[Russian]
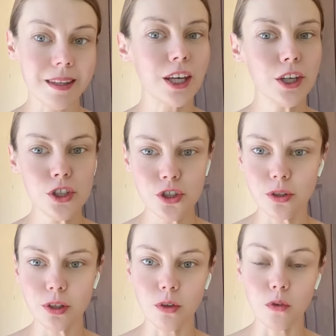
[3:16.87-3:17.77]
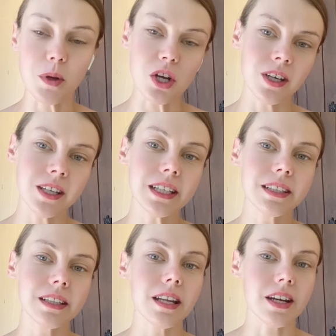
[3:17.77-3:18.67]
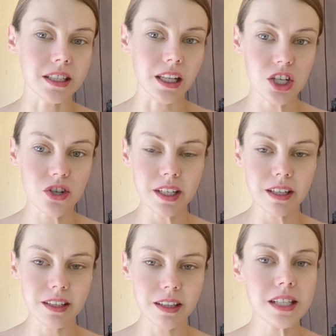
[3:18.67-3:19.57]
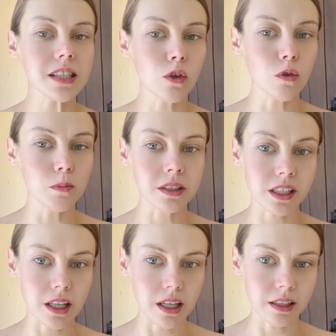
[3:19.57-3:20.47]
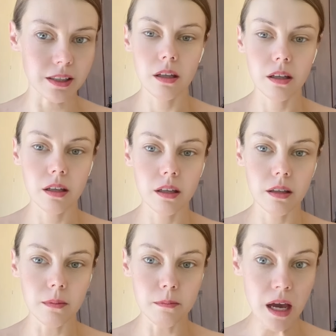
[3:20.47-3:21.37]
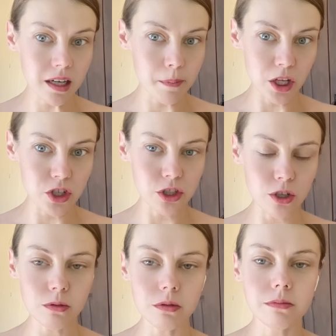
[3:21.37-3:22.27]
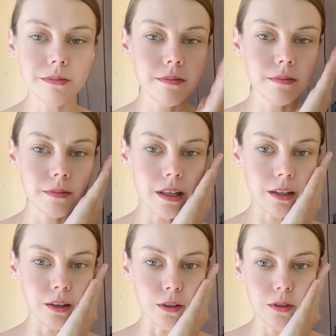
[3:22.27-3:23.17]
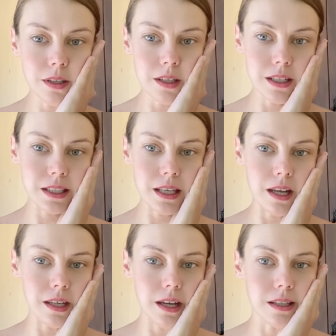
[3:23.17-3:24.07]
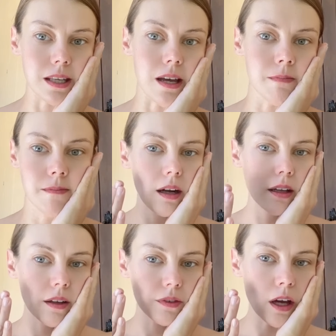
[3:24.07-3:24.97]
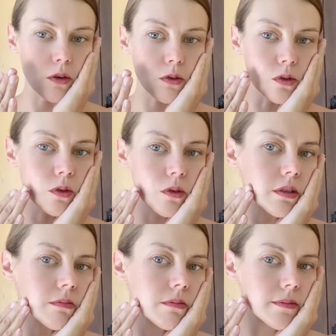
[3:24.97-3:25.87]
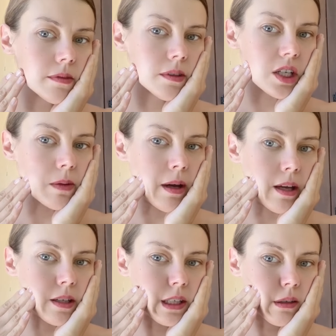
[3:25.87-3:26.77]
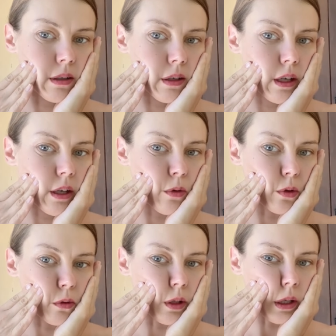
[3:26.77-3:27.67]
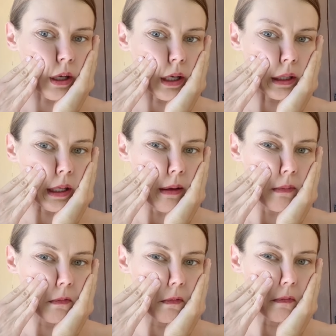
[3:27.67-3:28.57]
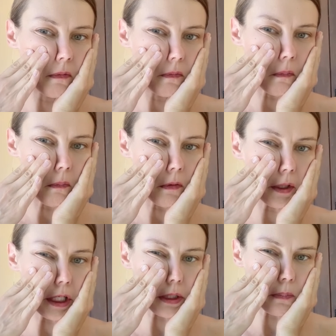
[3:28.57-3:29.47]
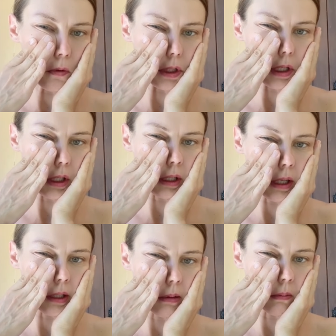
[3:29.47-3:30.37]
И еще одно упражнение для разглаживания носогубных складок. Мягко положите руку на одной стороне лица – Второй рукой нажимаете от уголка рта, двигаясь по диагонали.